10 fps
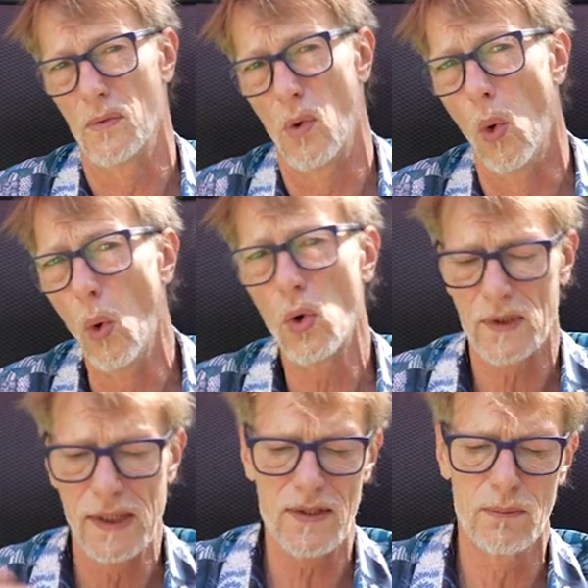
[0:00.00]

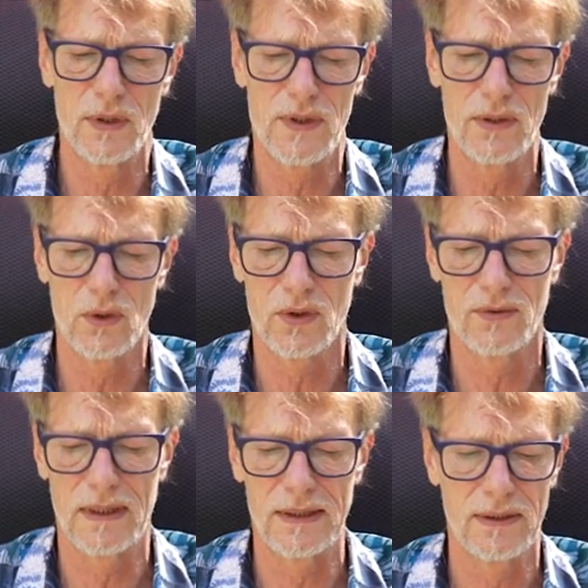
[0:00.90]
hochsetzen
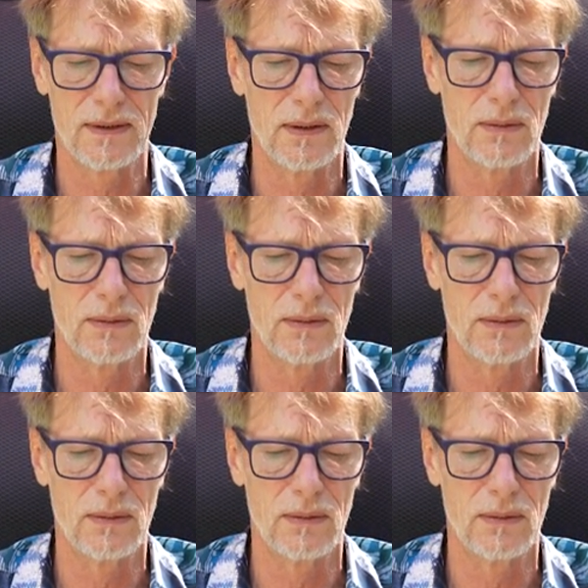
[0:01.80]
bzw.